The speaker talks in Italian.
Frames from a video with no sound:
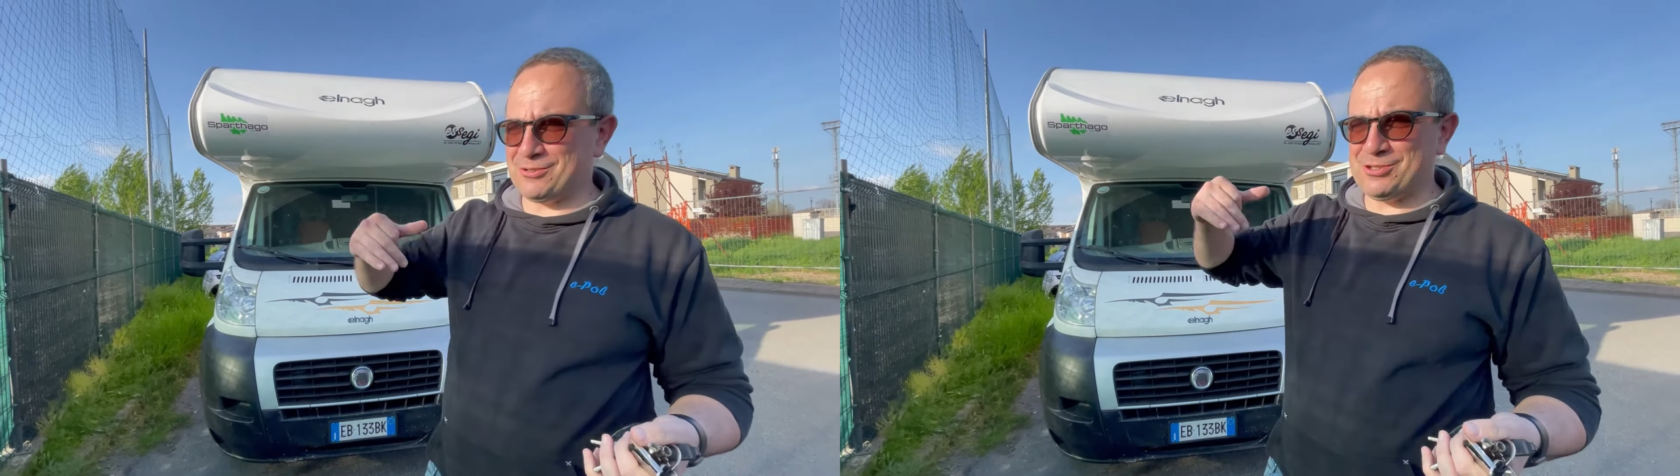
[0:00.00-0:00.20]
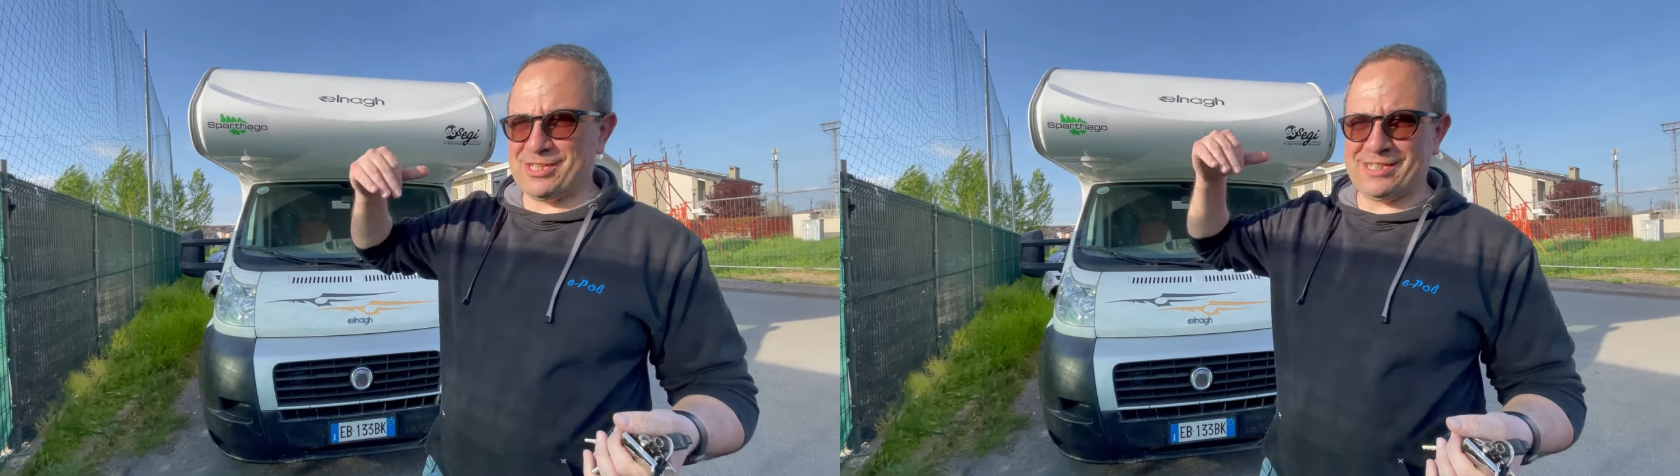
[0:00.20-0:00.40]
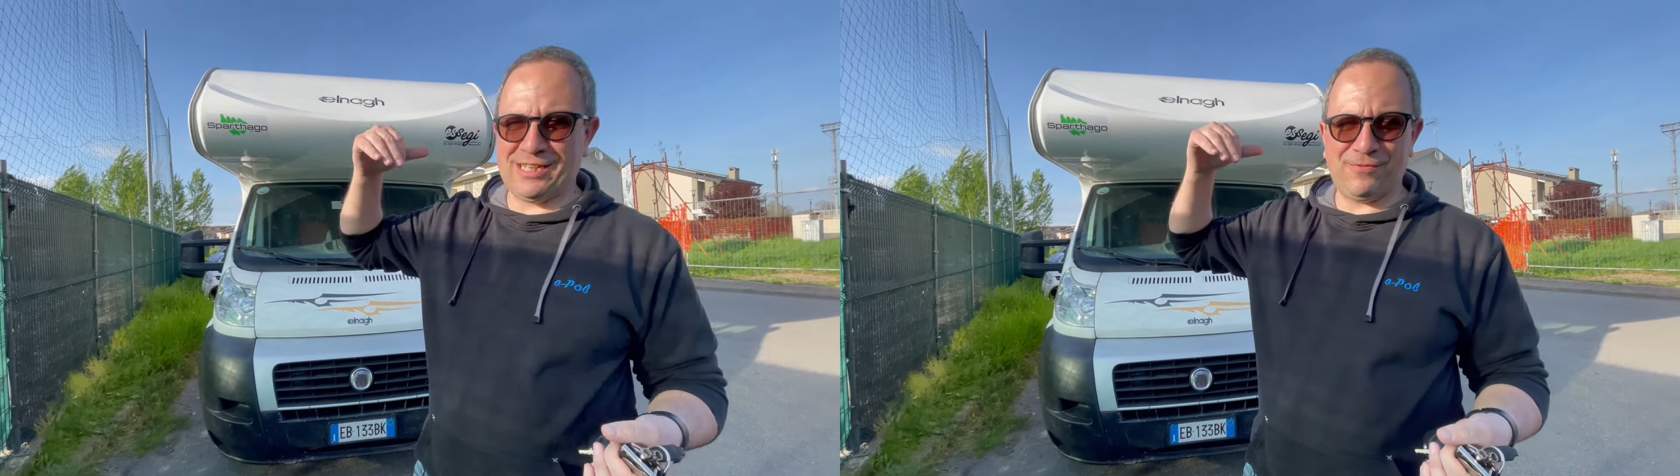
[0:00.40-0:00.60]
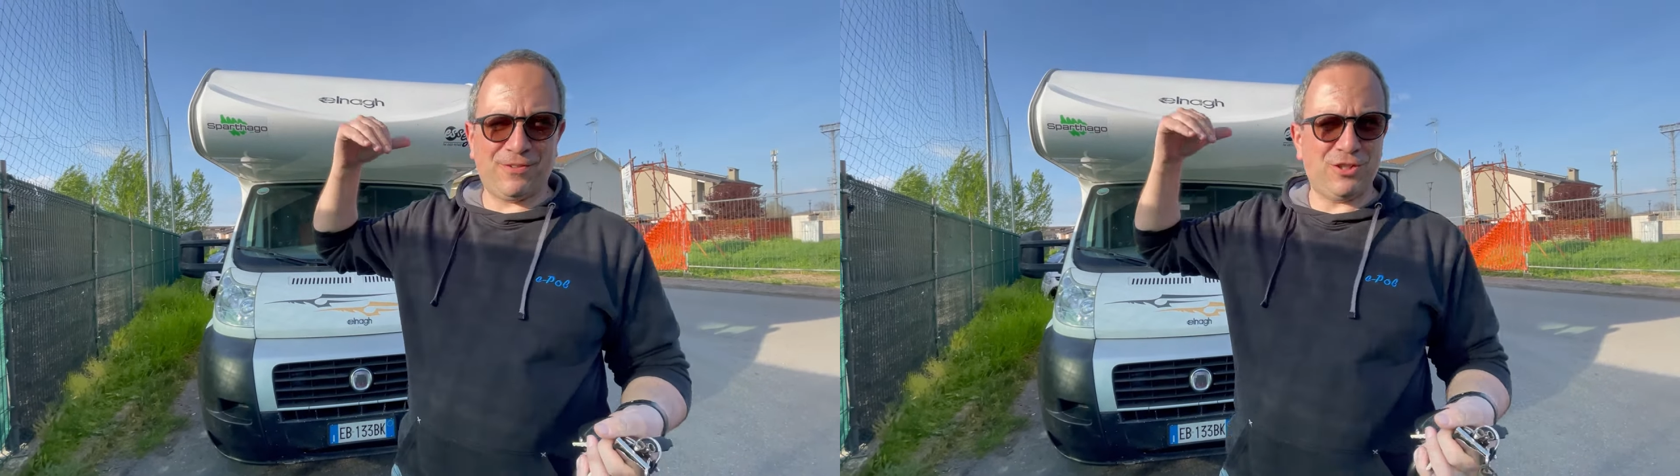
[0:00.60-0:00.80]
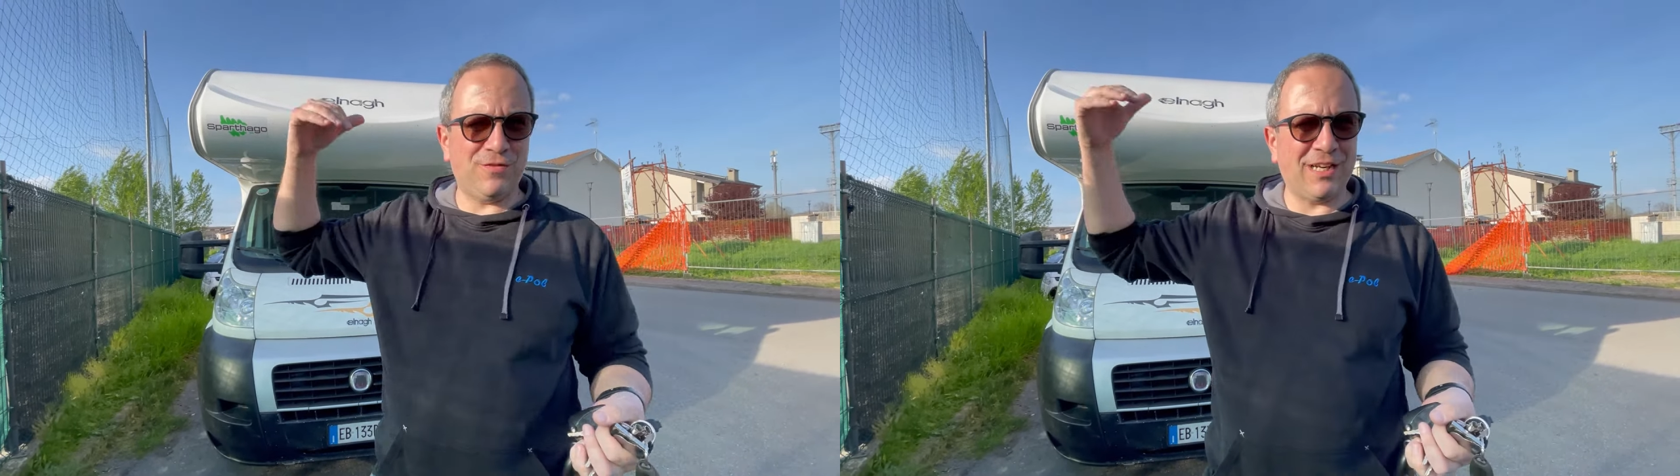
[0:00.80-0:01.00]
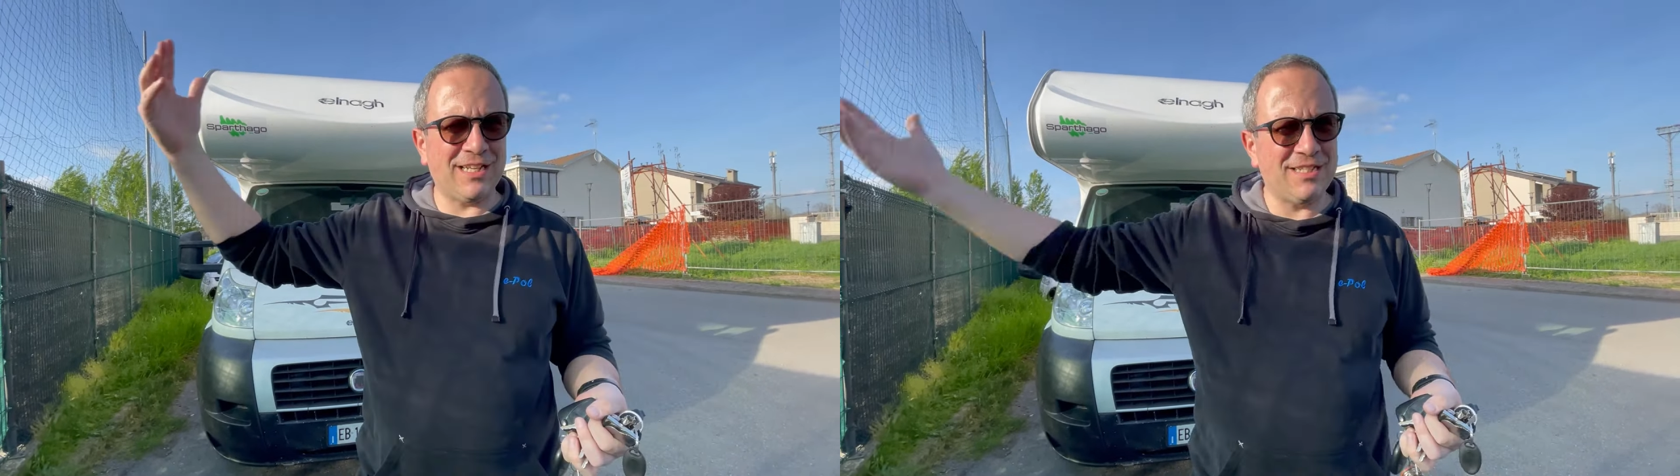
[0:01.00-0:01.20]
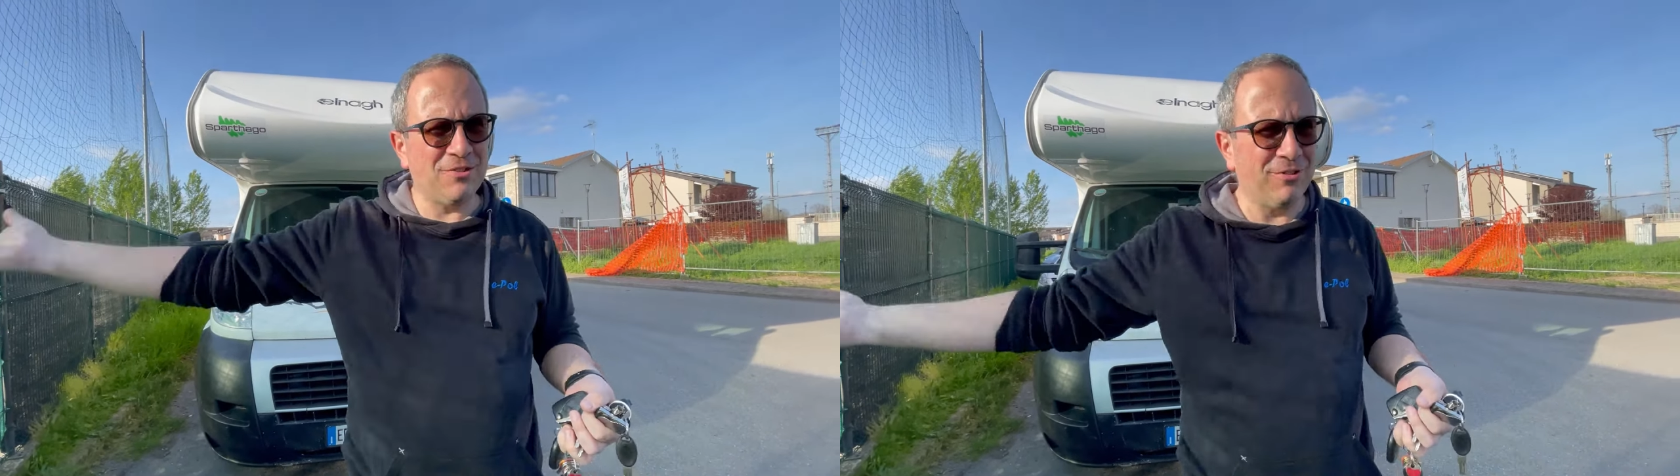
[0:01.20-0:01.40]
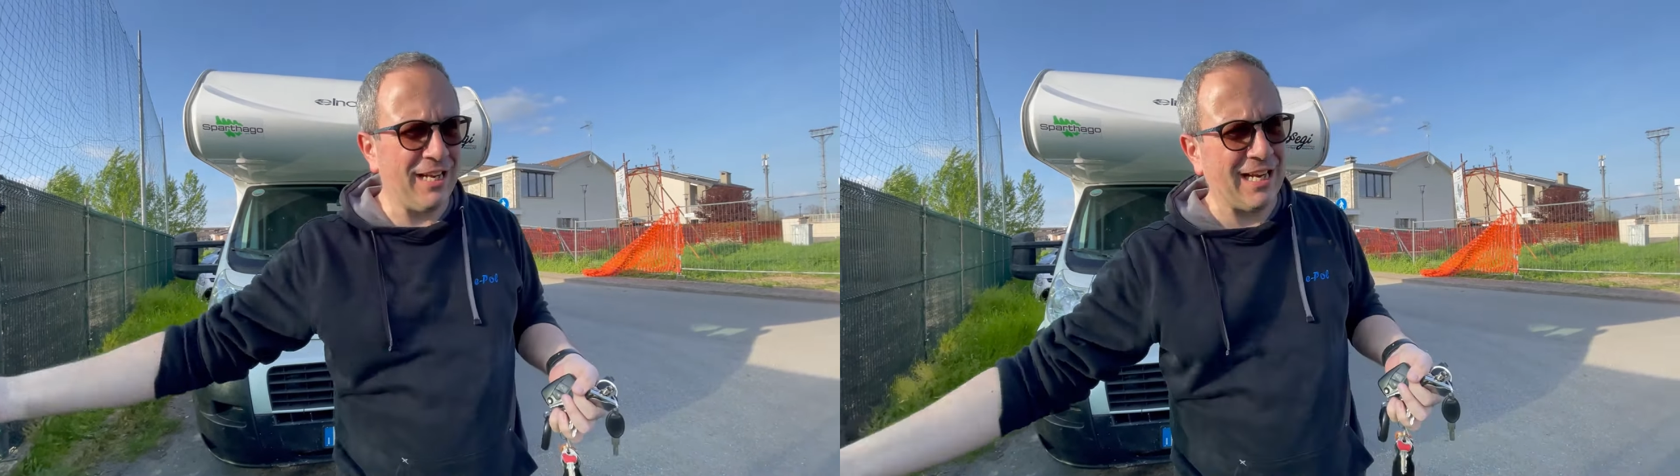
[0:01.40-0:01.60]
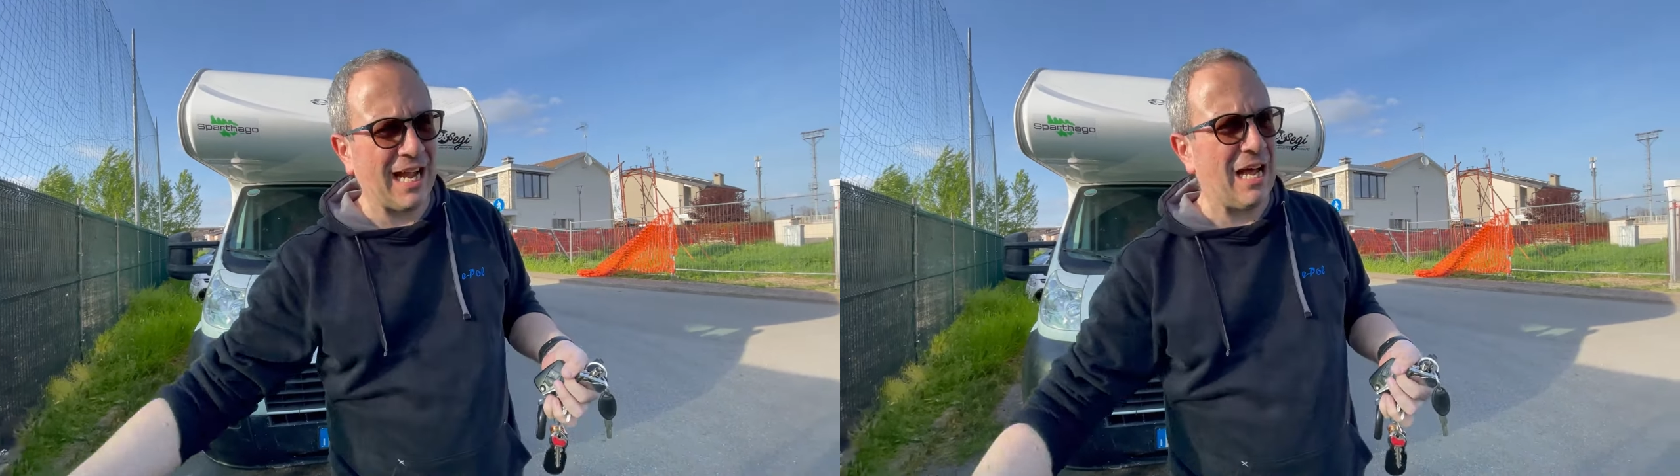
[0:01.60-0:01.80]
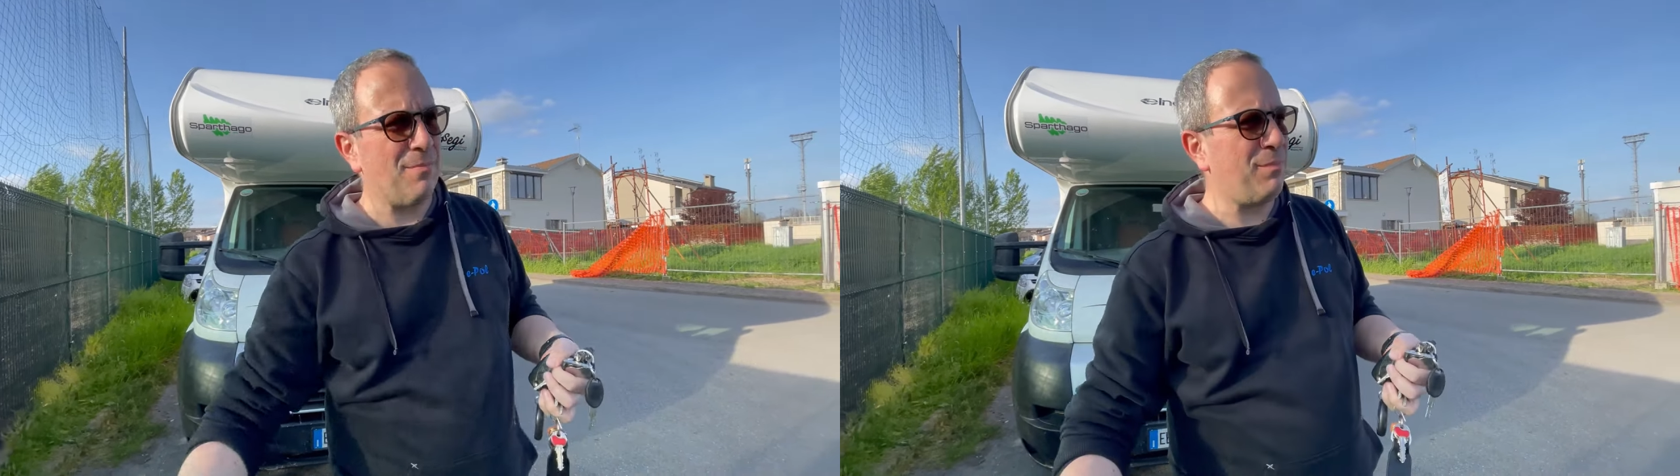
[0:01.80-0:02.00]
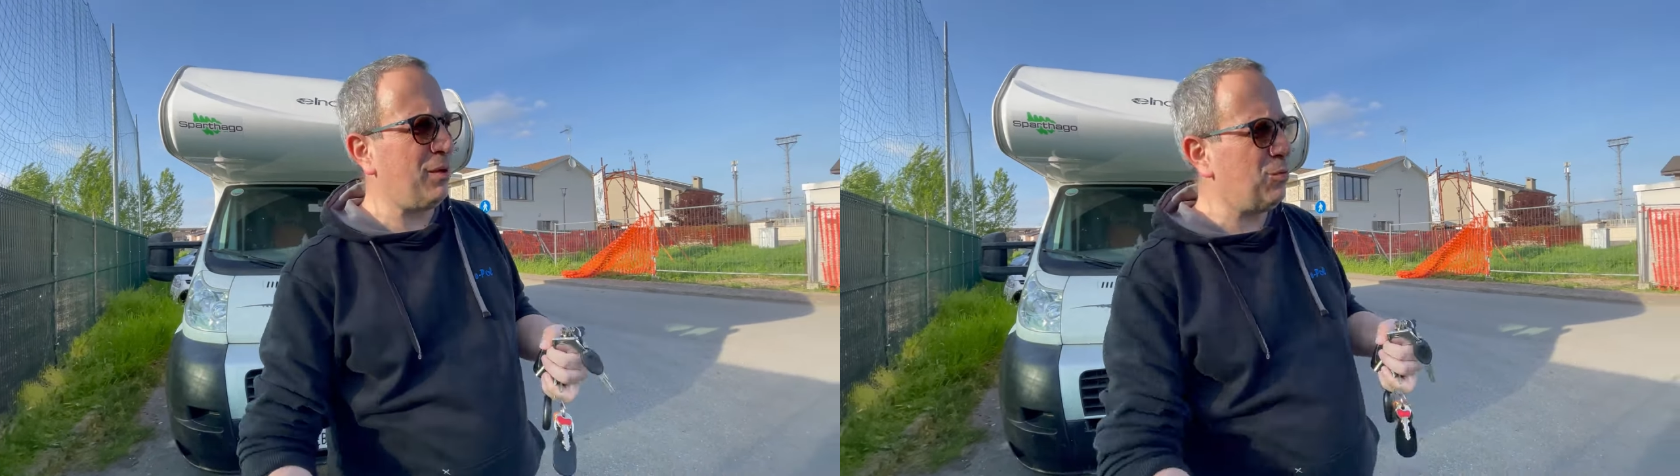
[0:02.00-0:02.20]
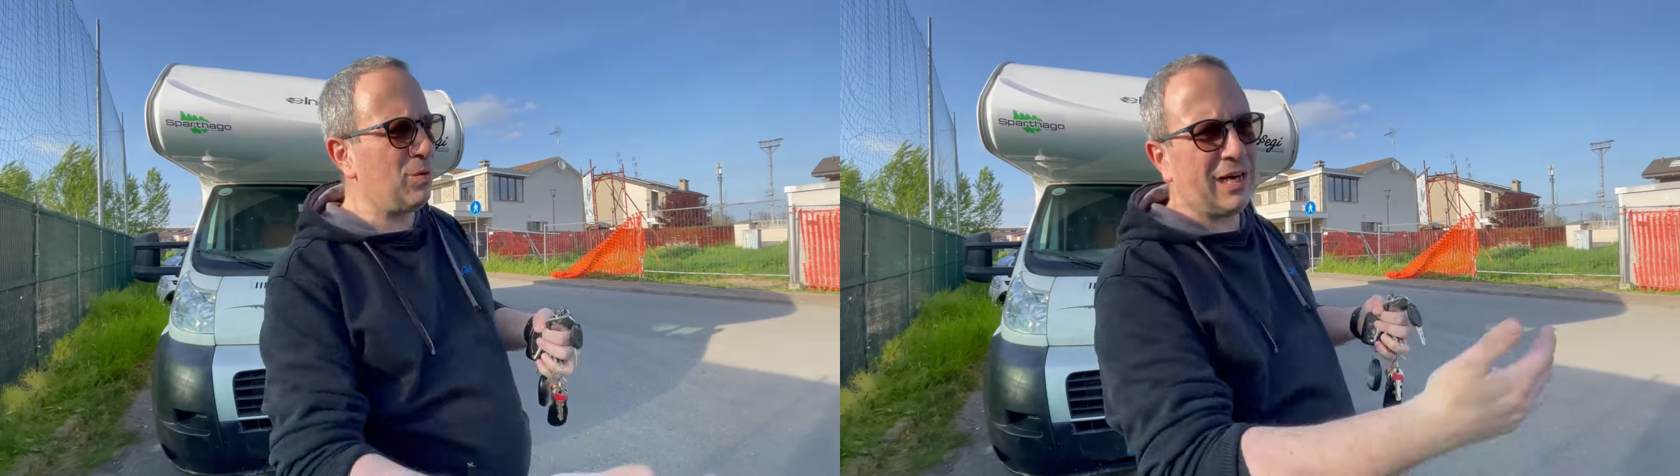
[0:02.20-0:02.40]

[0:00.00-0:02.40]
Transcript: gente che faceva casino nei campi un